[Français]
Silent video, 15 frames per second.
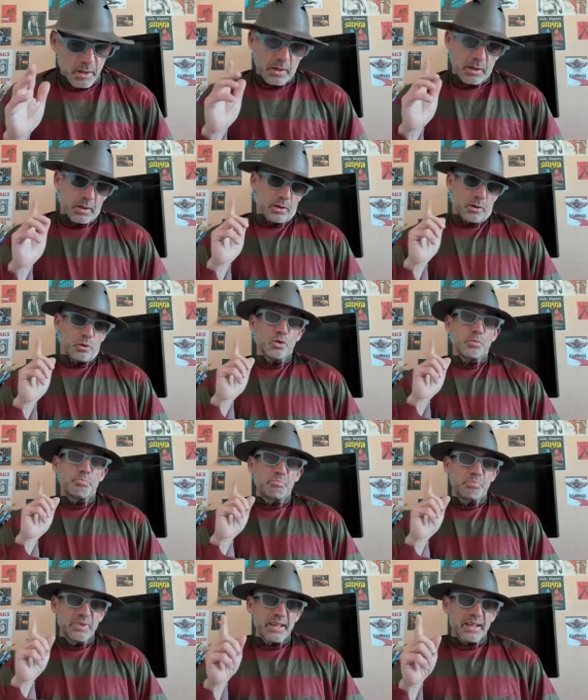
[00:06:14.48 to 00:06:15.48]
Le
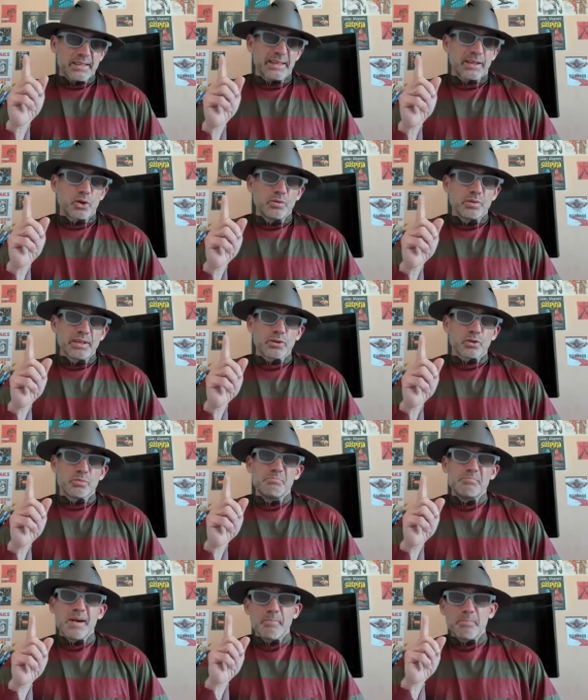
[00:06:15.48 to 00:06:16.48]
pire, c'est qu'ils n'ont
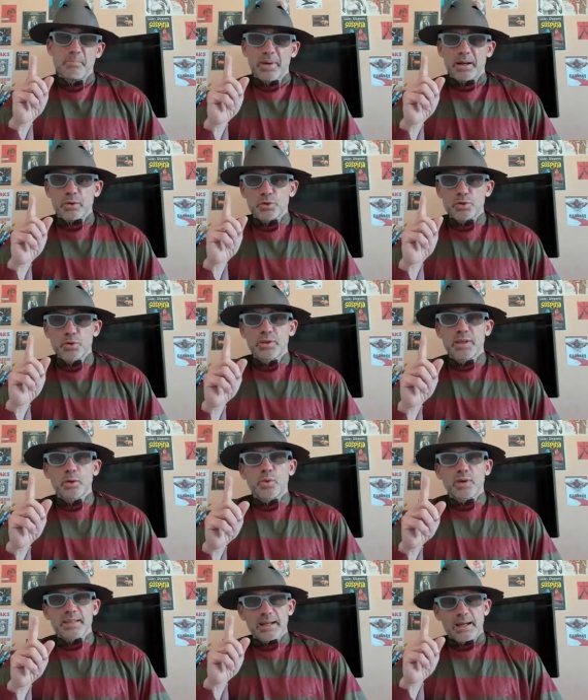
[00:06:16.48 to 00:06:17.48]
même pas consulté Wes
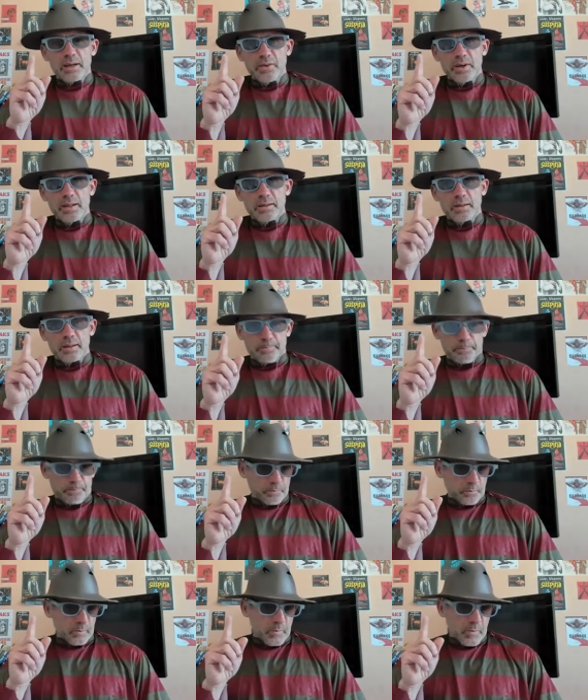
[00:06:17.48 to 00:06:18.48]
Craven,
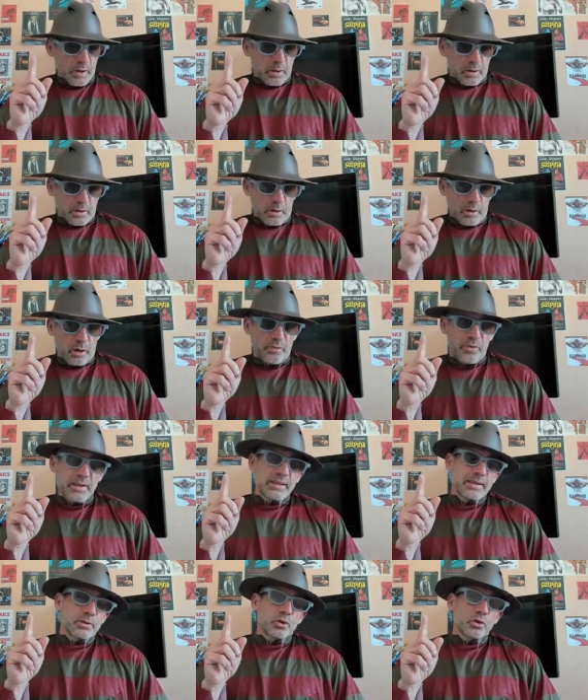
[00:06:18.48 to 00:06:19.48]
en fait, ils
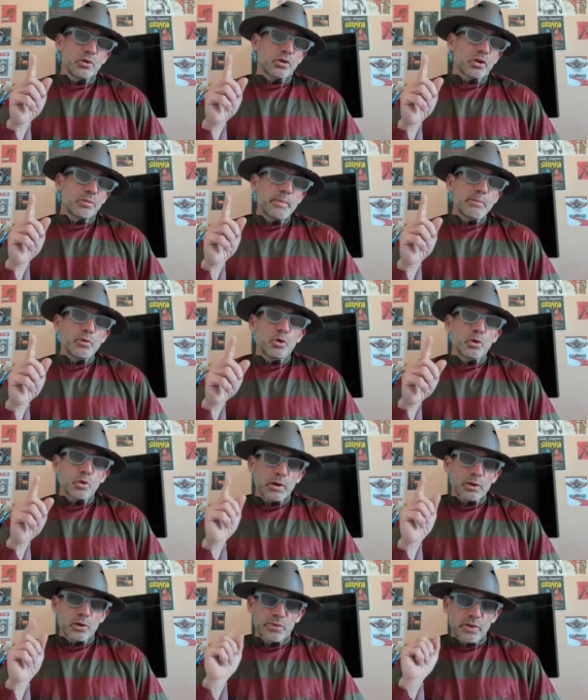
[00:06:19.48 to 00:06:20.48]
ont quand même eu le droit de
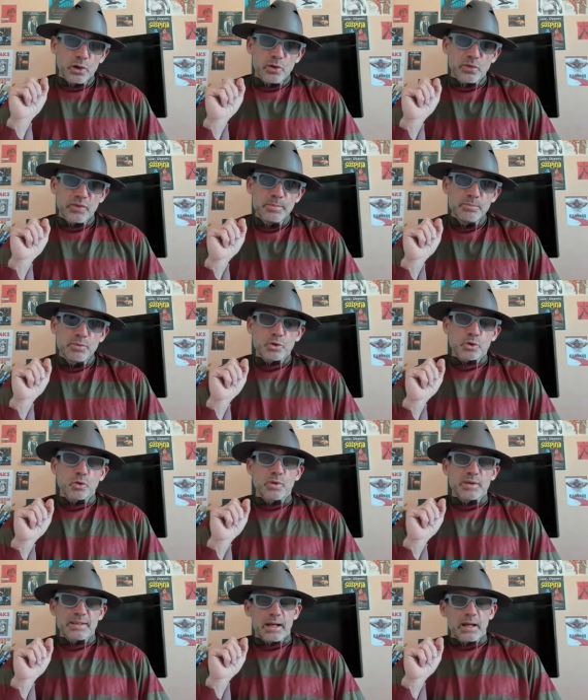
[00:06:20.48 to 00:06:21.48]
faire le film, puisque Wes
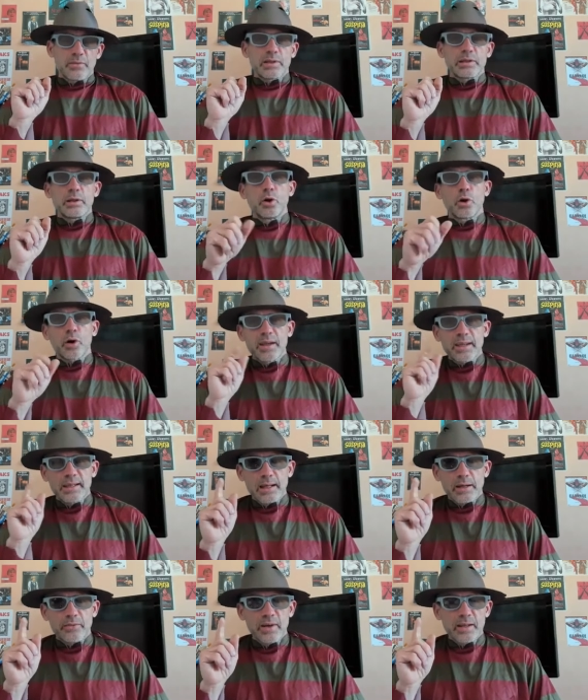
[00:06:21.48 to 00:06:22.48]
Craven, l'oreille qu'il a
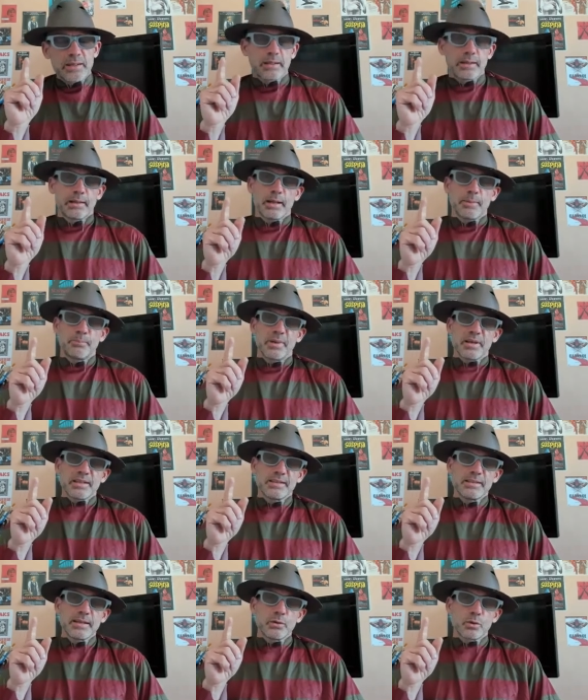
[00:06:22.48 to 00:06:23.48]
faite, il n'a pas signé
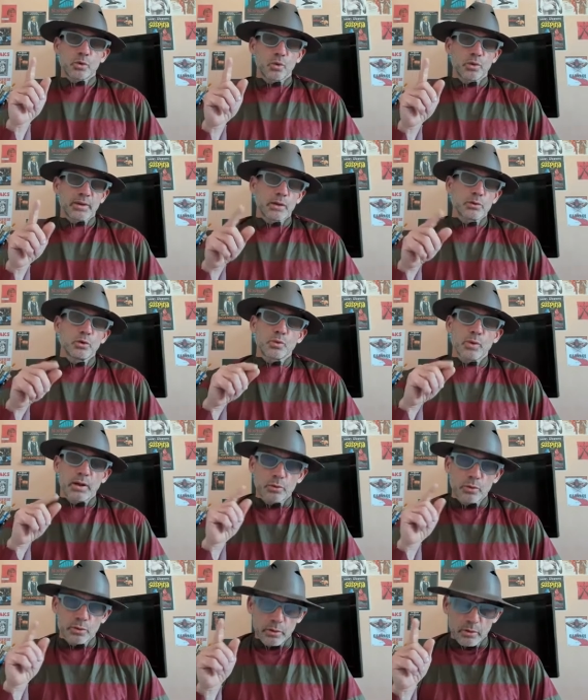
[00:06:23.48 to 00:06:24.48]
de contrat de droit
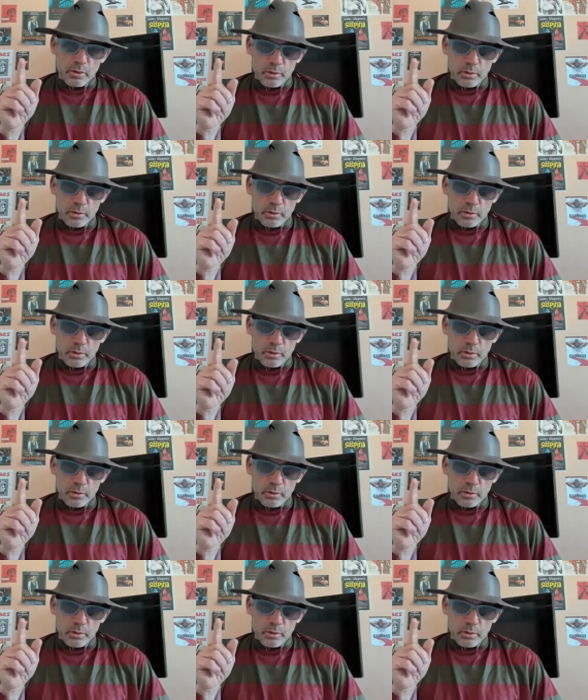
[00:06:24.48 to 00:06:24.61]
d'auteur.